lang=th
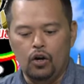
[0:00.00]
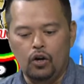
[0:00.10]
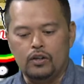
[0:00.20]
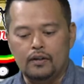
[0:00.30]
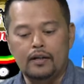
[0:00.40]
ล
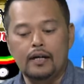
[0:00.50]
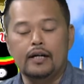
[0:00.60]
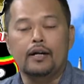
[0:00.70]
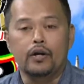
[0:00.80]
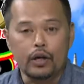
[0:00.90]
ดเลือน
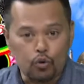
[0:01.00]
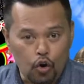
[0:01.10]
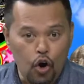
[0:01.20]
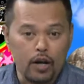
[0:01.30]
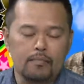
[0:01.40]
ริ้วร
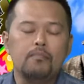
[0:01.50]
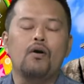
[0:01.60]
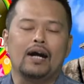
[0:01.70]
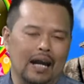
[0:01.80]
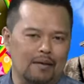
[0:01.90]
อยม่อ
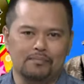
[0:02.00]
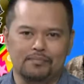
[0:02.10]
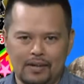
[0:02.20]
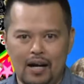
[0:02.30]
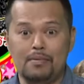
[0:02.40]
งค
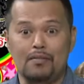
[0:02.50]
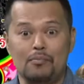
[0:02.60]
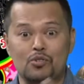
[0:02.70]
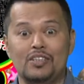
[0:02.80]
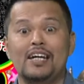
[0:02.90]
ล้ำให้มีควา
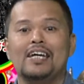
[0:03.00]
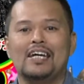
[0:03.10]
มสดใส